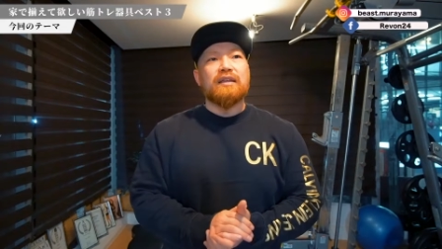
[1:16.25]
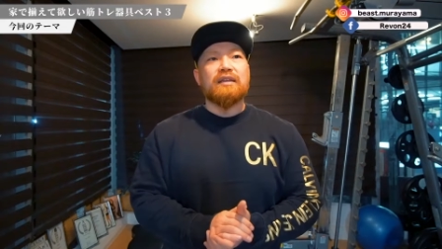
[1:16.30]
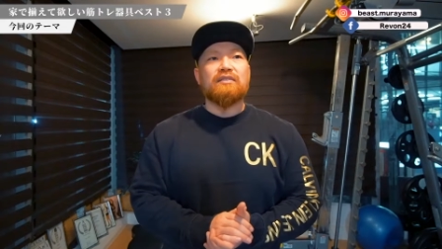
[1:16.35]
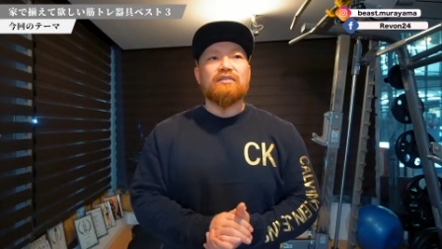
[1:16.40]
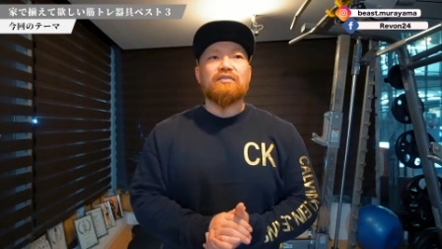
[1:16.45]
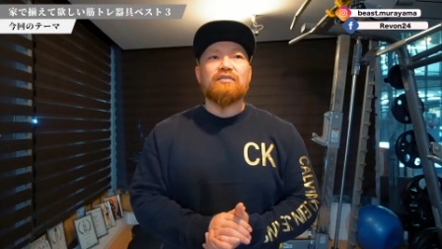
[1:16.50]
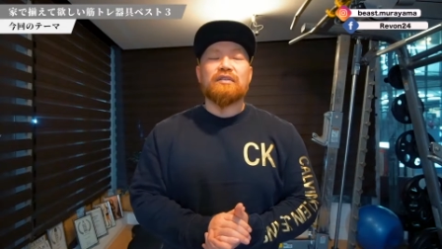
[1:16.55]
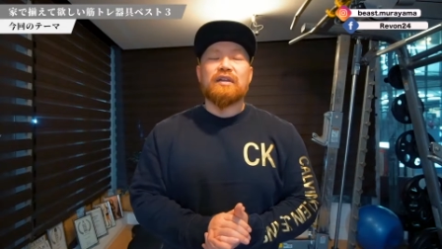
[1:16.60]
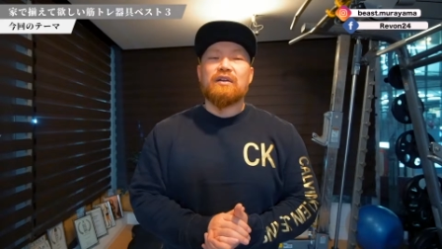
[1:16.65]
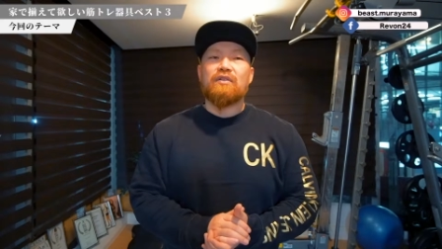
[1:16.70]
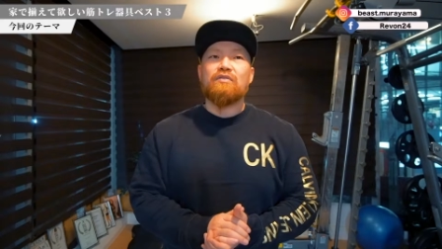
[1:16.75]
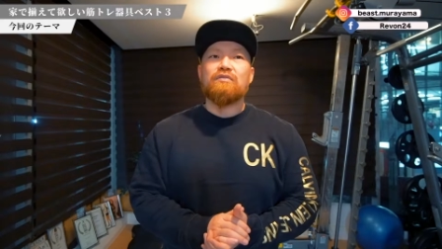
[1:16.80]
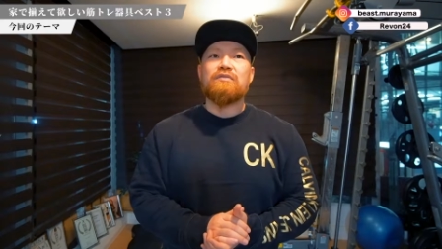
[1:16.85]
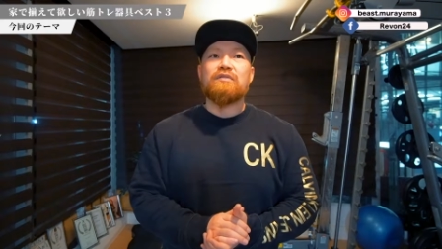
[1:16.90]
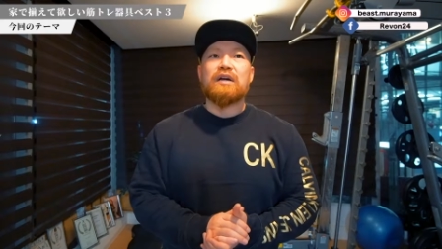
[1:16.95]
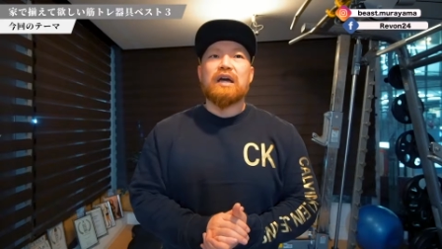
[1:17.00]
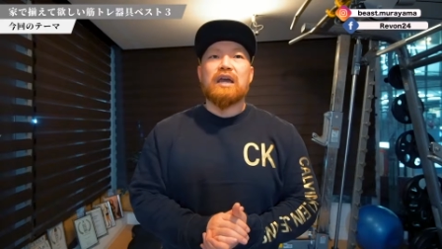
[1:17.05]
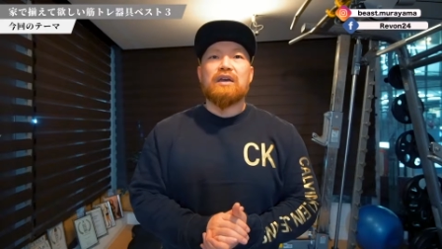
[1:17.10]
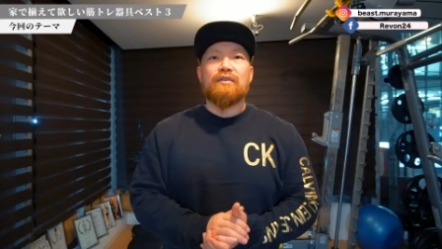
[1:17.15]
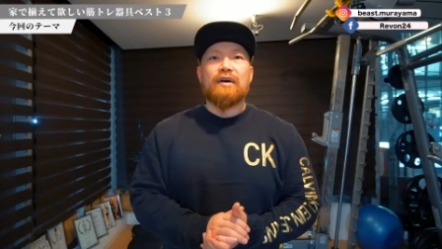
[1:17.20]
ですので
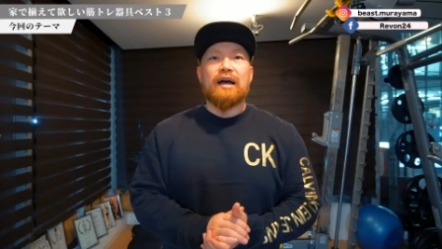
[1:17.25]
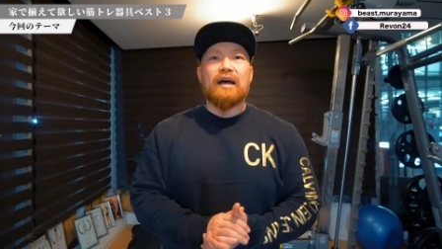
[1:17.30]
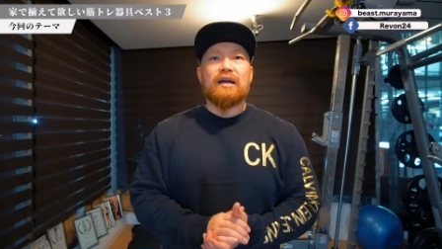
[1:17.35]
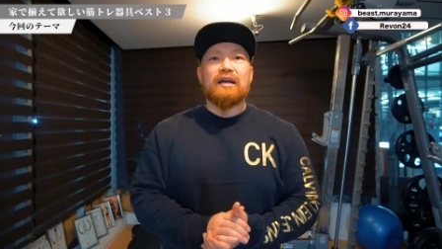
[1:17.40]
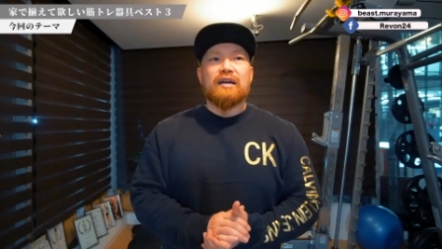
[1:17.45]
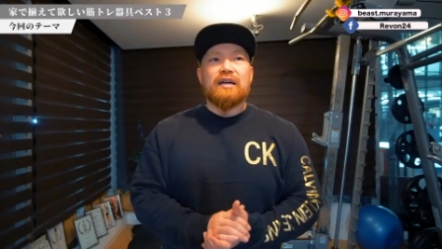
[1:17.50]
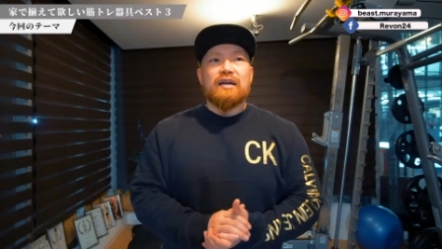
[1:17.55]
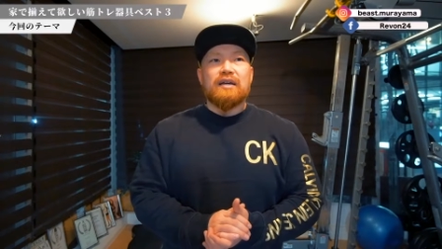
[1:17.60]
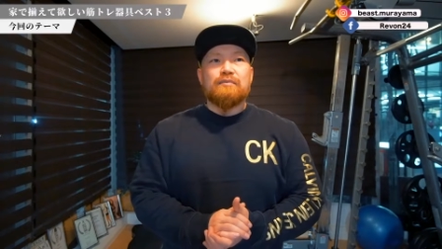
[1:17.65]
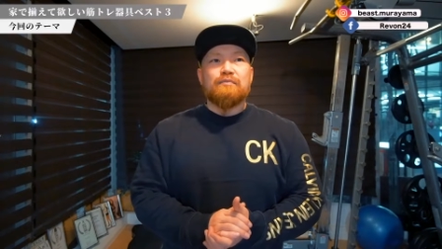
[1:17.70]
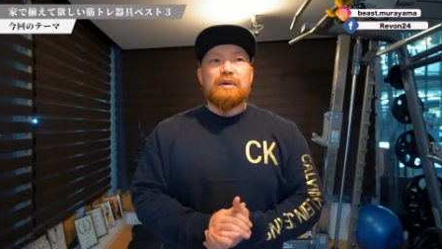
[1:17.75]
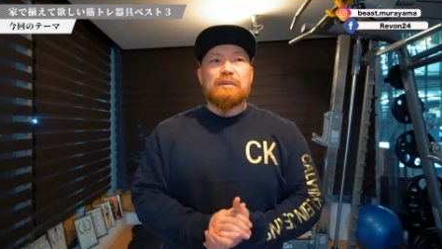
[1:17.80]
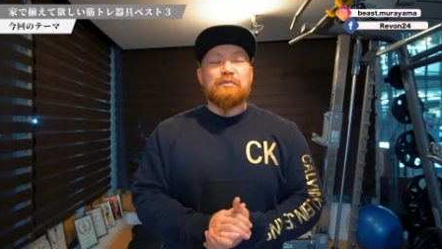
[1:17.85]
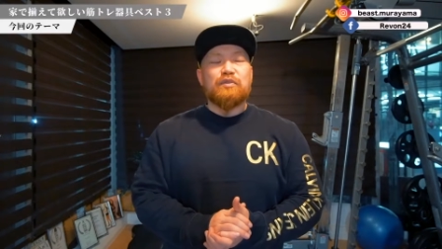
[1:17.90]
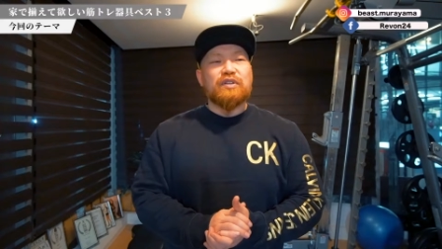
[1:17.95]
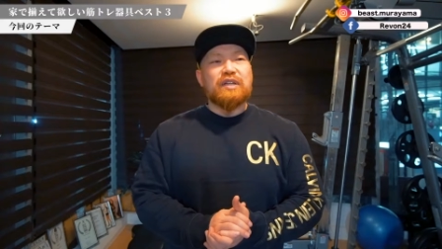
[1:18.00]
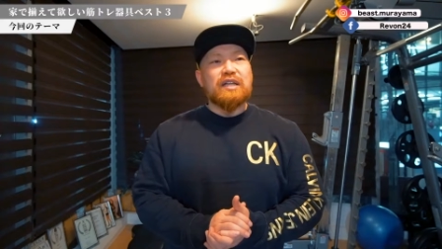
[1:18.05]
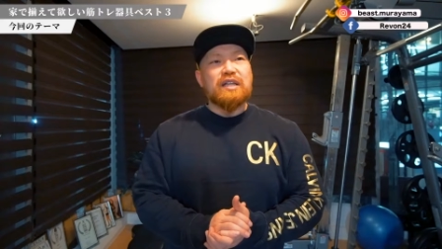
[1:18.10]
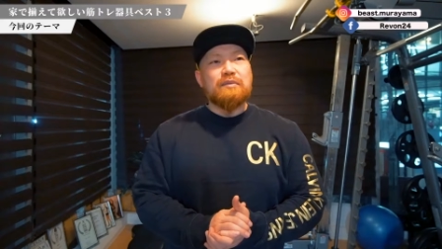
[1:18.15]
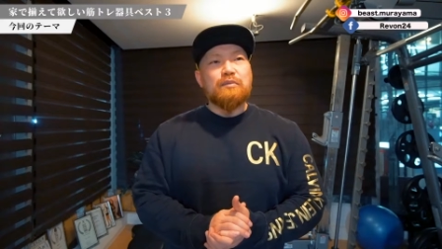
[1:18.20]
今回は、まあ、
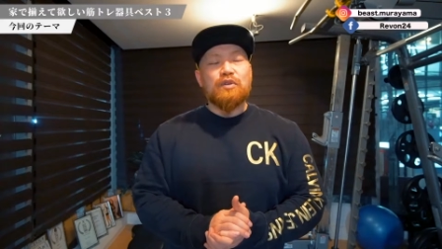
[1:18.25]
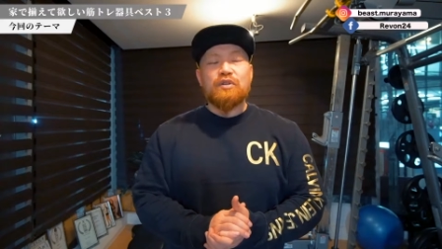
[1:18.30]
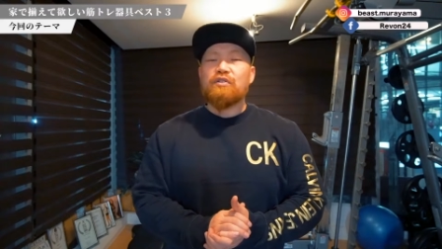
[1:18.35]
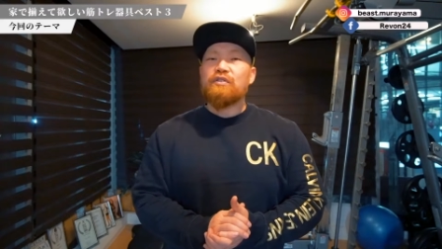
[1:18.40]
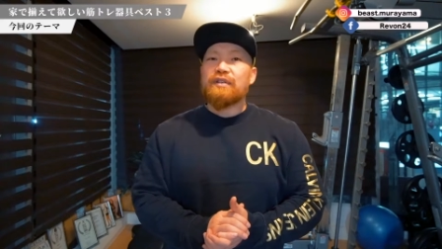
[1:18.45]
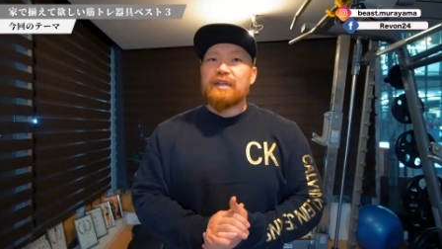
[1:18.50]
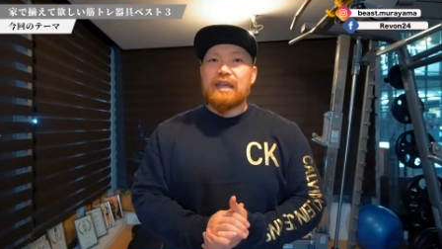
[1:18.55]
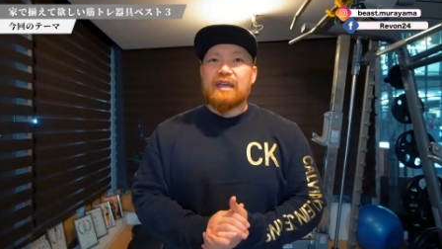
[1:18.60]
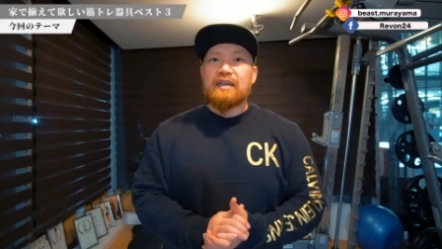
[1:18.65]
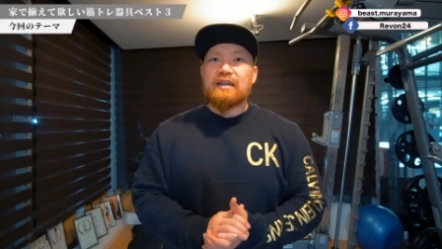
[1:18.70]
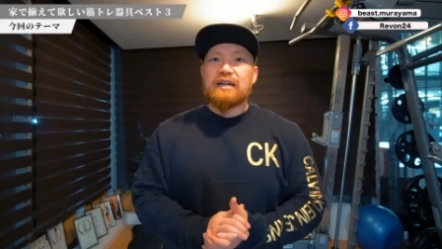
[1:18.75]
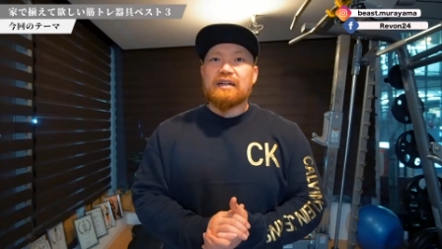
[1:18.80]
無駄なものをね、